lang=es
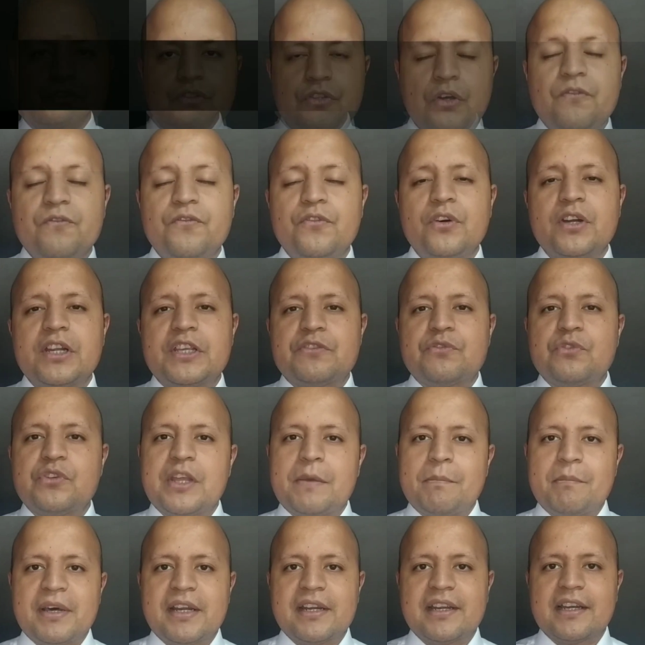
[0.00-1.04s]
Tom Ford es una
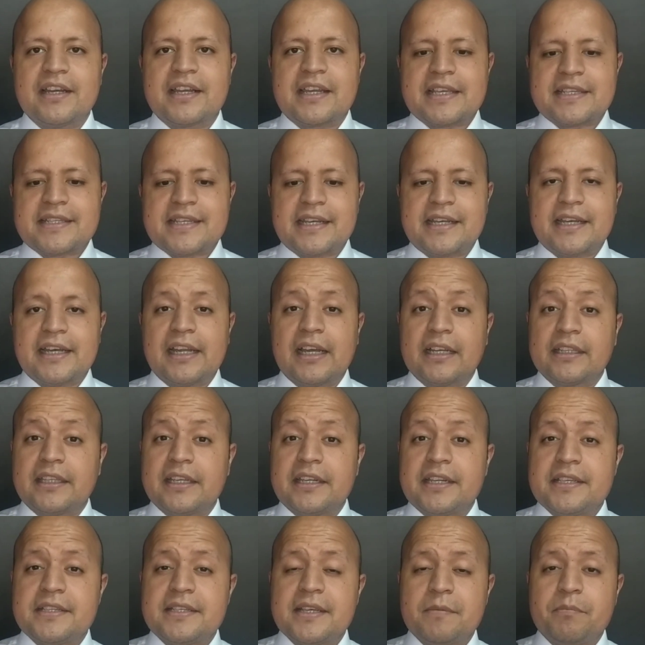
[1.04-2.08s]
marca que se
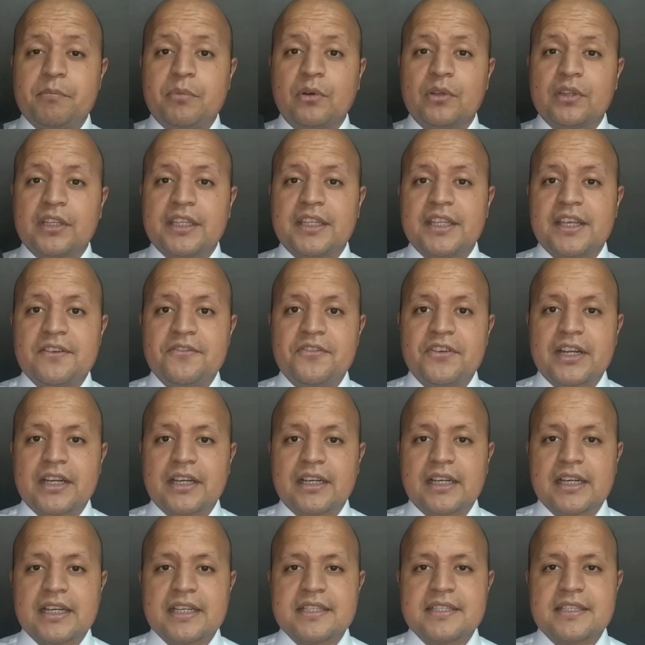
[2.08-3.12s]
caracteriza por tener
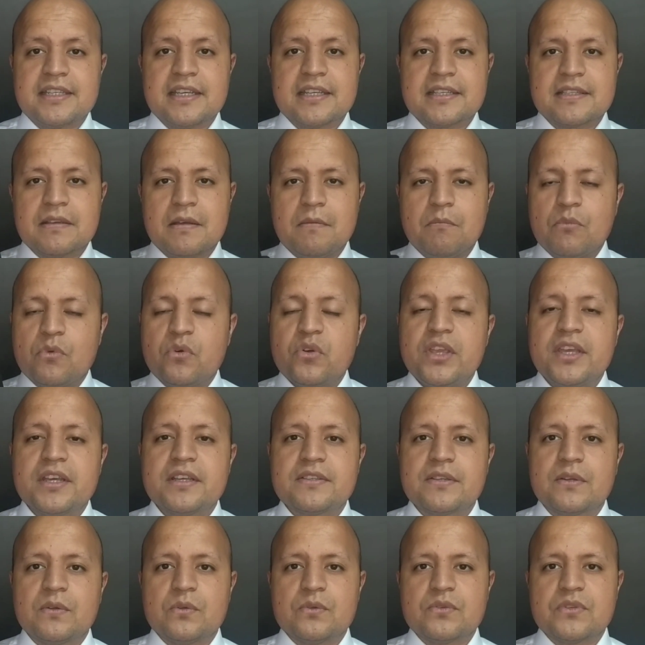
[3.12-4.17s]
fragancias muy
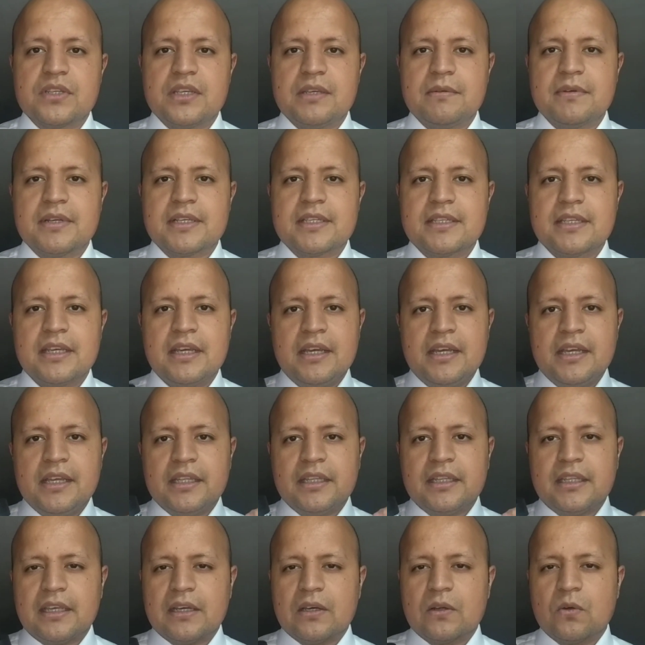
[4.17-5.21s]
exclusivas,
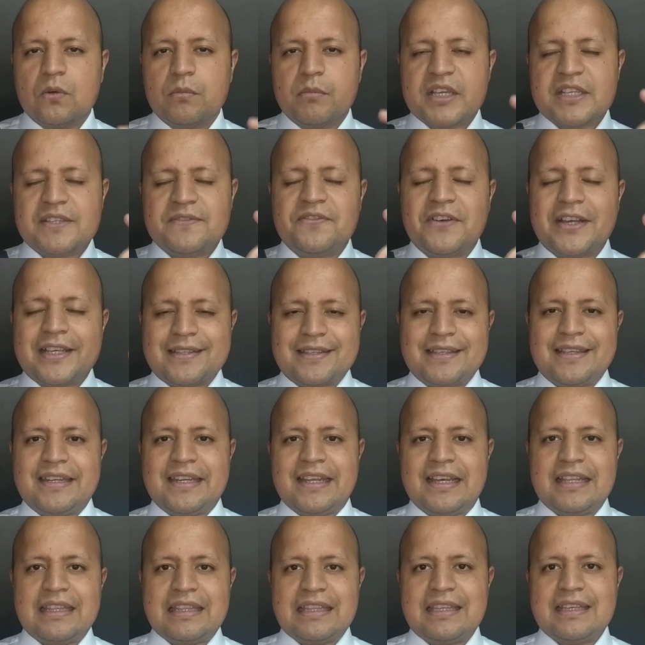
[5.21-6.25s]
de aromas
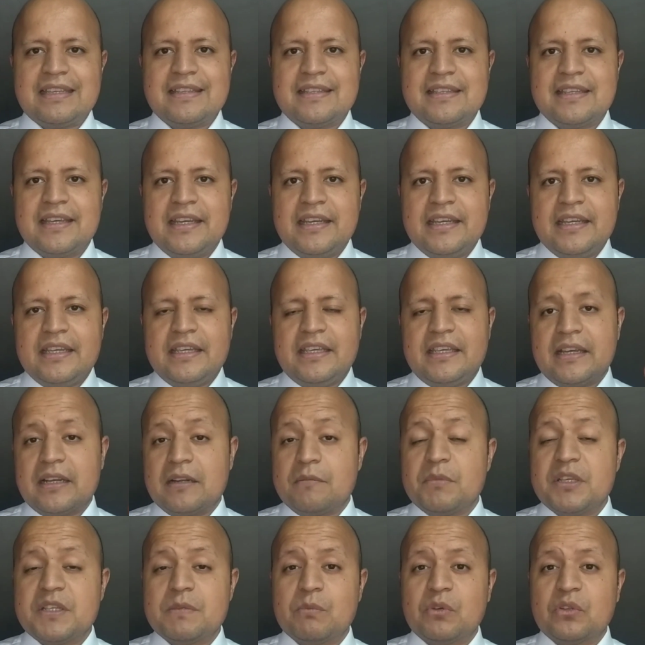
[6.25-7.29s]
fascinantes y al
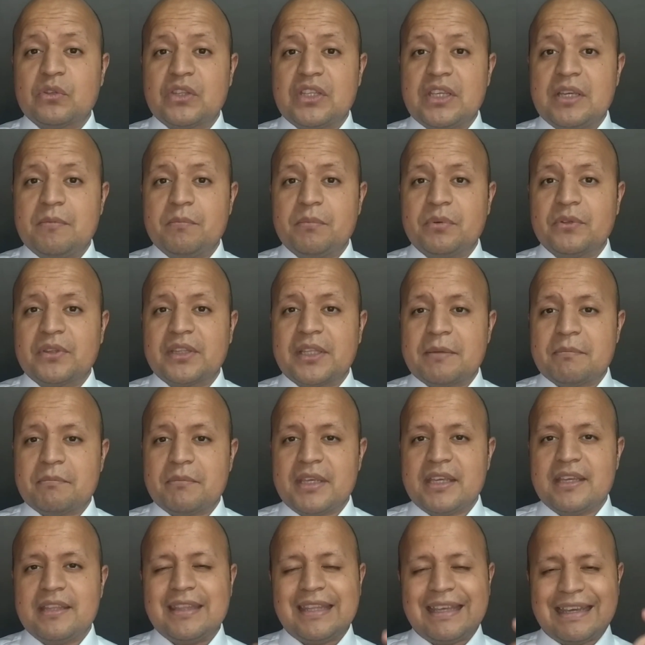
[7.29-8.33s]
mismo tiempo
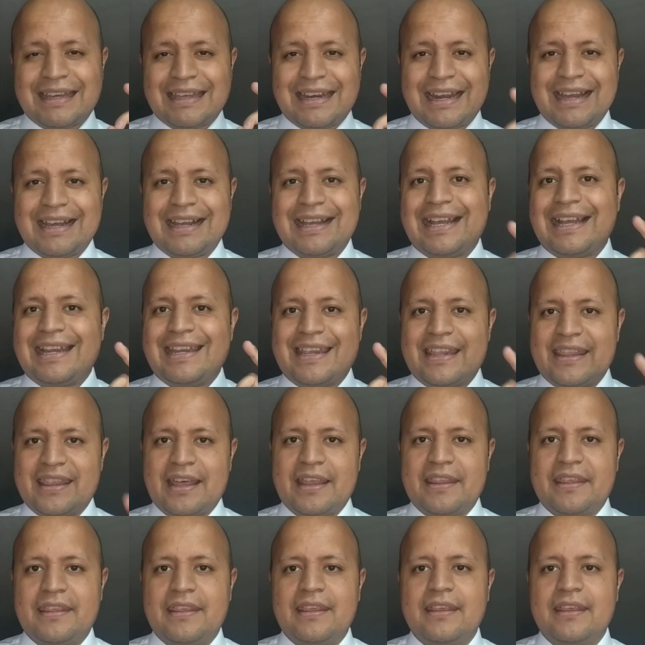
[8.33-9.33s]
también de gran calidad.